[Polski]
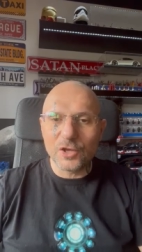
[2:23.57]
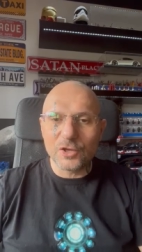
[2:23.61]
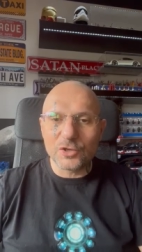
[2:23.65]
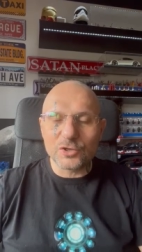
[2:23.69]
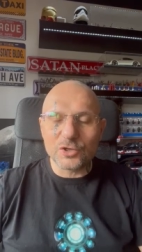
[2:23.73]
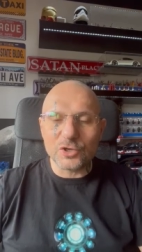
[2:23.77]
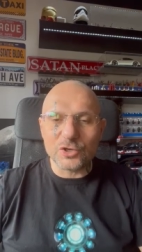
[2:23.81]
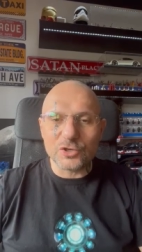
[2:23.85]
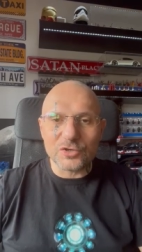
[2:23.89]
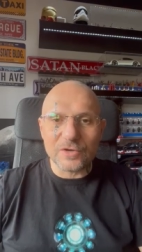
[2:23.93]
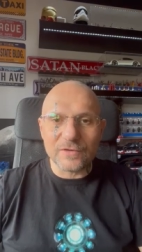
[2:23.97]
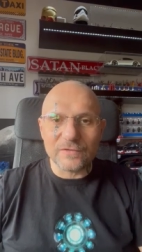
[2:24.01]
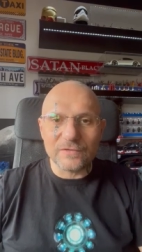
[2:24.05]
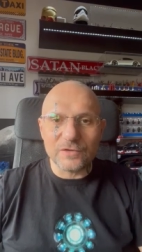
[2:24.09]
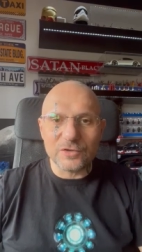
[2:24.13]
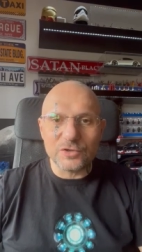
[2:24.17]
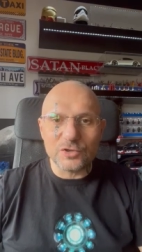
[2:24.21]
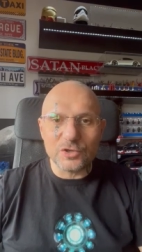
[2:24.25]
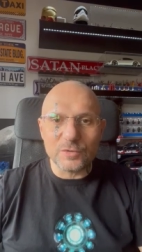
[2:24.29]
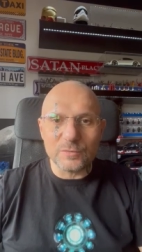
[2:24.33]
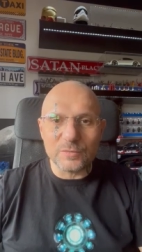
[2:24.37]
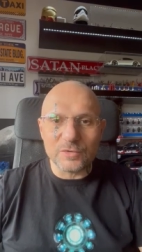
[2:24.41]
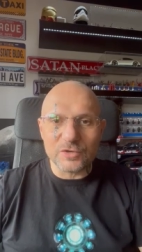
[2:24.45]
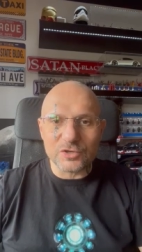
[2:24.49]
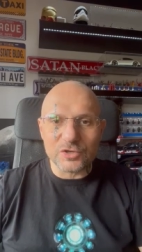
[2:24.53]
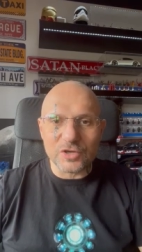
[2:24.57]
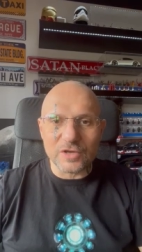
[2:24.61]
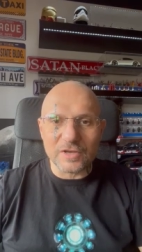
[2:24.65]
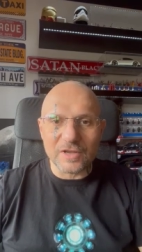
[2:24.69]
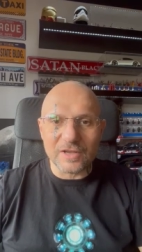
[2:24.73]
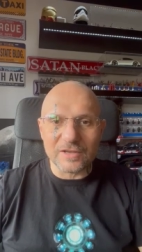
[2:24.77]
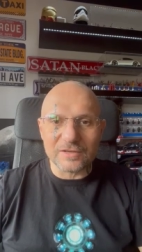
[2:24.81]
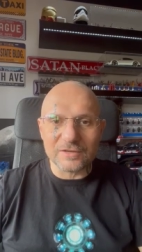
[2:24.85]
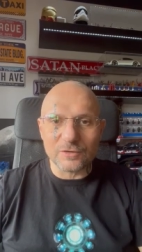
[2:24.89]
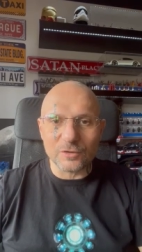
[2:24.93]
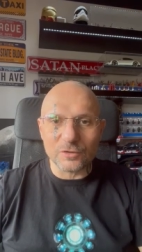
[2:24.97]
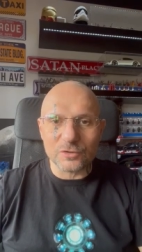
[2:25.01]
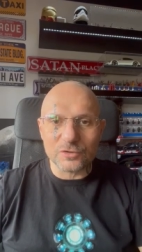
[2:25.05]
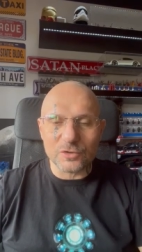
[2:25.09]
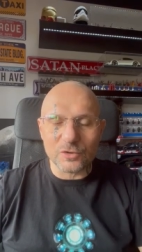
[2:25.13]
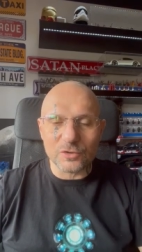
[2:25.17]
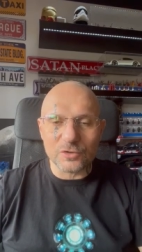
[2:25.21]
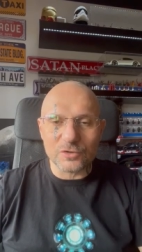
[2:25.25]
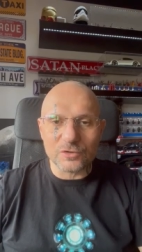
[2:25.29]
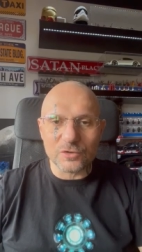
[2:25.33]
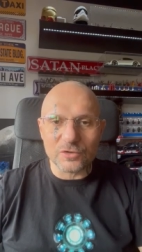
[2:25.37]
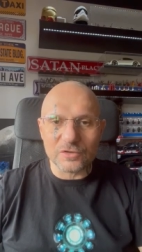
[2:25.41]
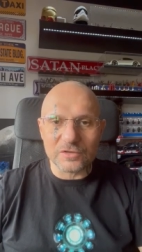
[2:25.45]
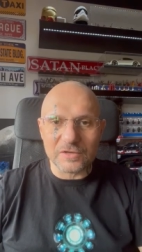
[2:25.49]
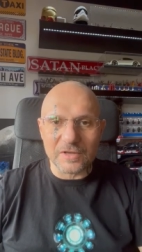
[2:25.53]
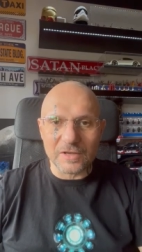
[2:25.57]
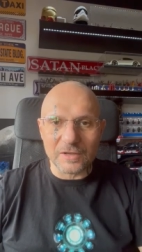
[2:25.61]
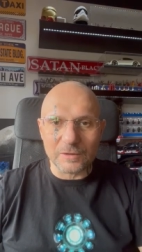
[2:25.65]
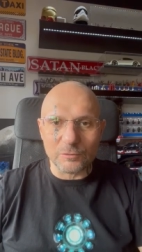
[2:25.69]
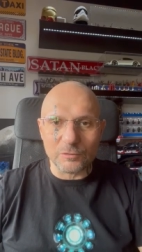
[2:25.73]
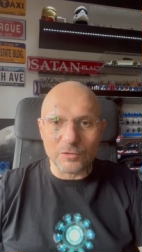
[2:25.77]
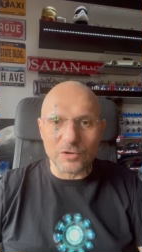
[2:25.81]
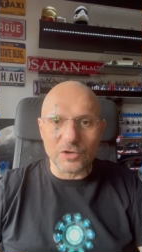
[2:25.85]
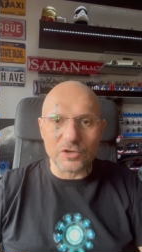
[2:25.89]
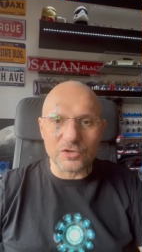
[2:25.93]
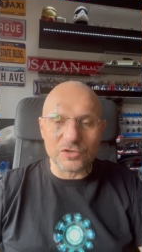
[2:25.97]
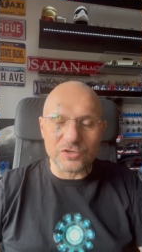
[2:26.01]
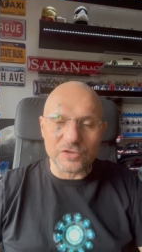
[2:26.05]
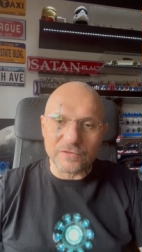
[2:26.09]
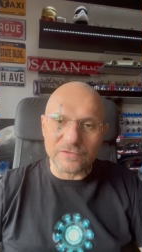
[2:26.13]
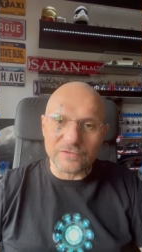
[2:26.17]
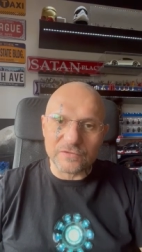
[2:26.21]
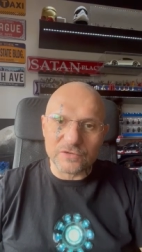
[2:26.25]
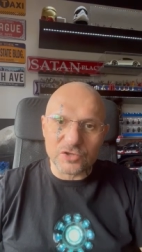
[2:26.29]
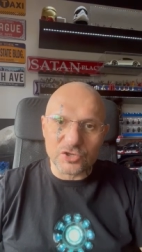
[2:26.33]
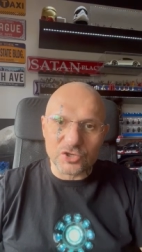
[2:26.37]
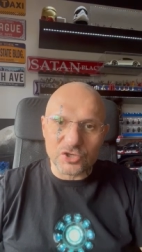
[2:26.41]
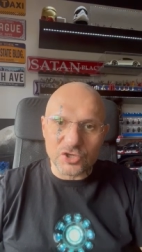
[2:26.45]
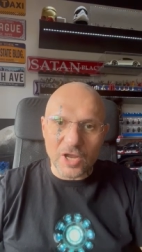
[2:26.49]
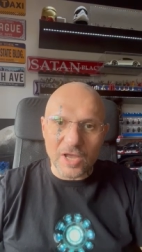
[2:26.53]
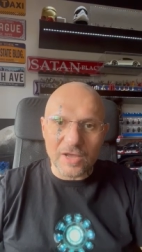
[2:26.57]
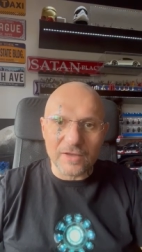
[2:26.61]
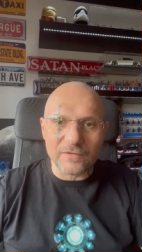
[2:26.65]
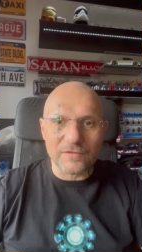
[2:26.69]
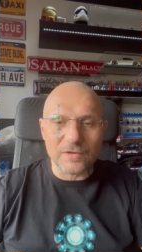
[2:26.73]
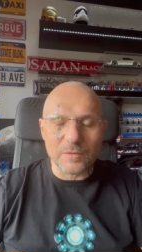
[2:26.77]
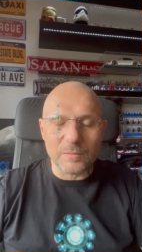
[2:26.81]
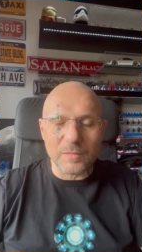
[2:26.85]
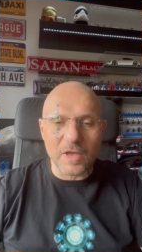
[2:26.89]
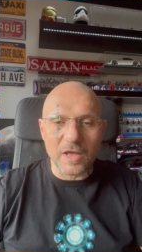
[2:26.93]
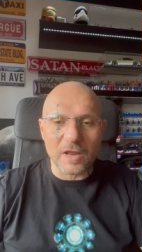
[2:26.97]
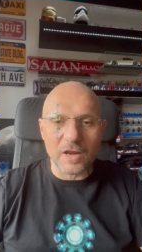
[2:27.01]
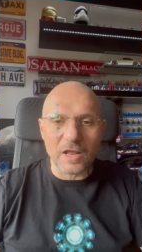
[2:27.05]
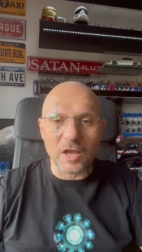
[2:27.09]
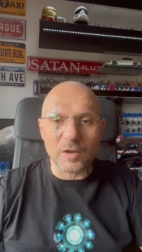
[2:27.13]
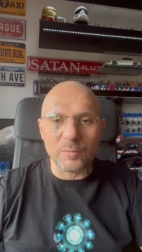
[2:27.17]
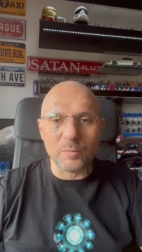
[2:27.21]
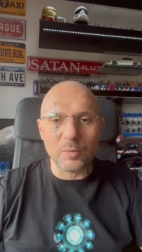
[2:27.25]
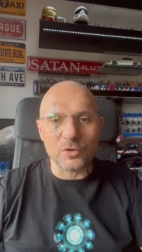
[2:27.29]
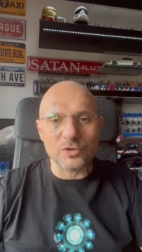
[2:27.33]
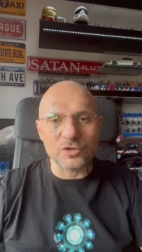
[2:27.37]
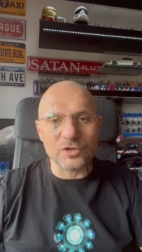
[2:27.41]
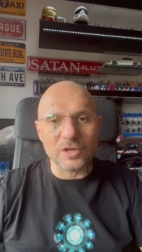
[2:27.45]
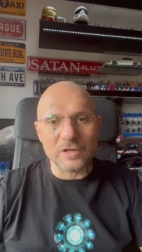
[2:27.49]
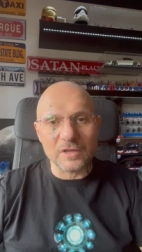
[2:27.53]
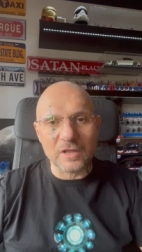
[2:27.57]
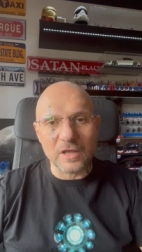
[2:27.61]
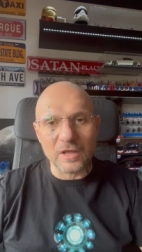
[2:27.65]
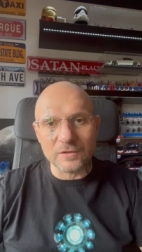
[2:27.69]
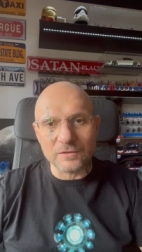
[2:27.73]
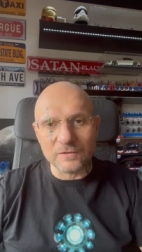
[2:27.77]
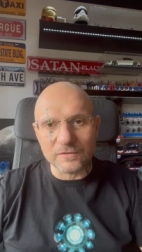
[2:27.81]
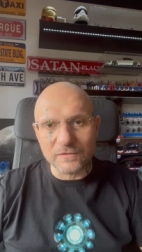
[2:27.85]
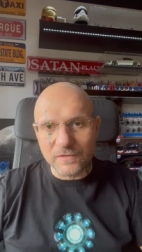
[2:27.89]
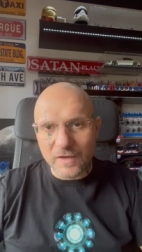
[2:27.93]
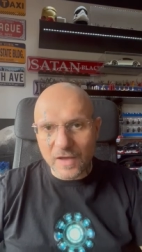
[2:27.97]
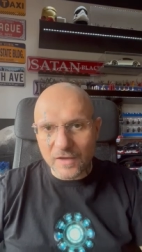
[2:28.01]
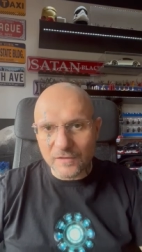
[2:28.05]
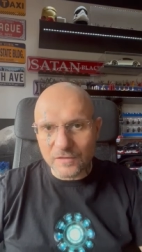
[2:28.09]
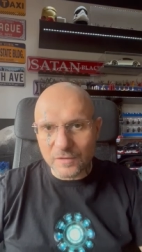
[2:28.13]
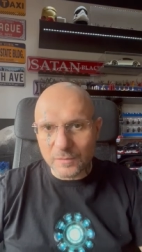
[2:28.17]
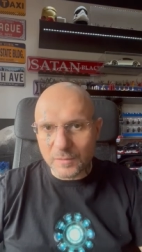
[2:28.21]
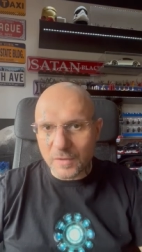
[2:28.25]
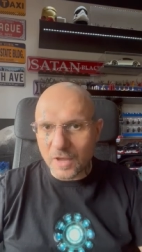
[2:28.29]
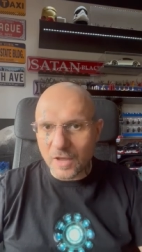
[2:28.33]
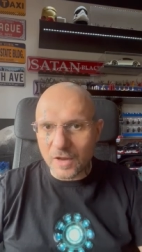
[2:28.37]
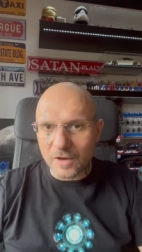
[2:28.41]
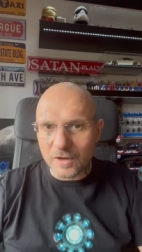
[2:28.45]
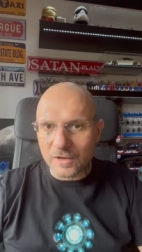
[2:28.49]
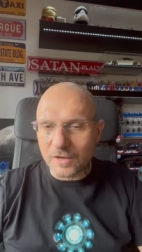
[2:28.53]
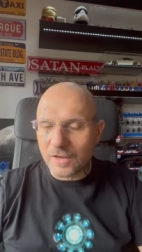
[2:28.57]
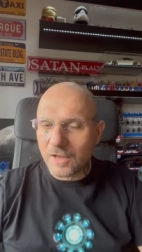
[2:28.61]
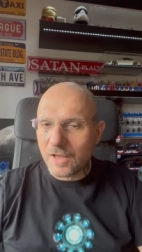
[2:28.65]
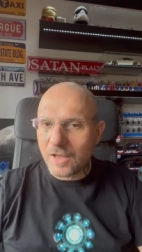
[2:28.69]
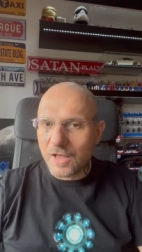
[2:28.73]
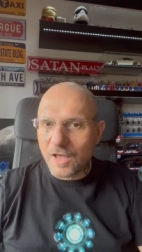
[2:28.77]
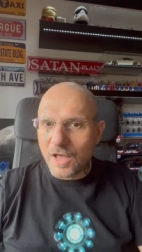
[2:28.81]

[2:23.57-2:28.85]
czyli że widzimy, że jest to coś, co znajduje się w trzech wymiarach, posiada dwa wymiary,